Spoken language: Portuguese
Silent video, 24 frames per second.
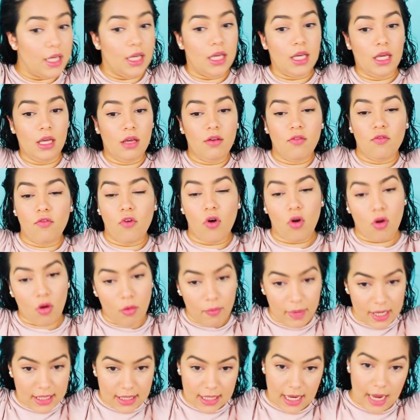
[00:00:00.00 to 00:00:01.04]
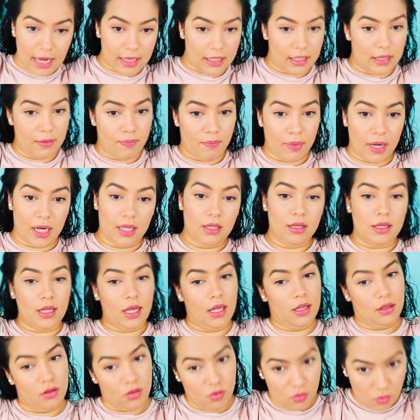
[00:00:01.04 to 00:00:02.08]
E vou começar aqui
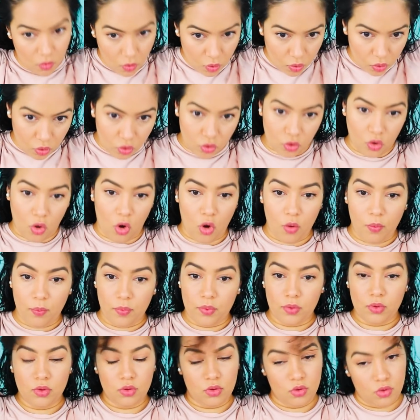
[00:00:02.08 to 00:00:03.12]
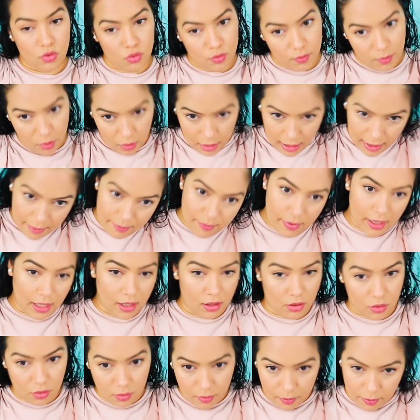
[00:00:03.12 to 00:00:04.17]
prendendo o topo do meu
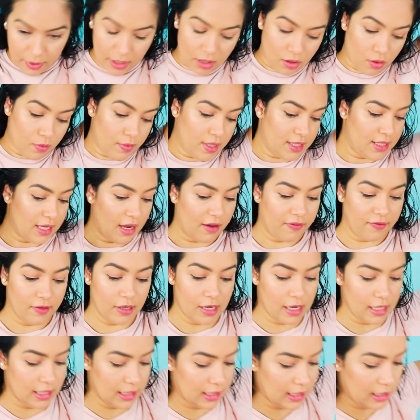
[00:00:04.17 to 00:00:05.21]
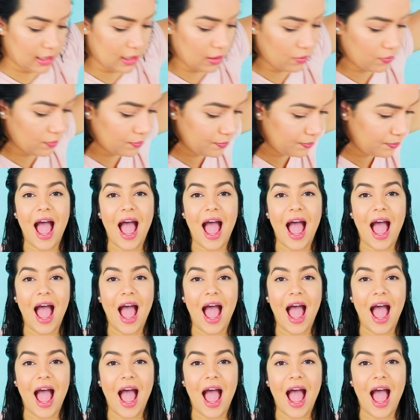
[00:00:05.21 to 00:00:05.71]
cabelo para começar a finalização.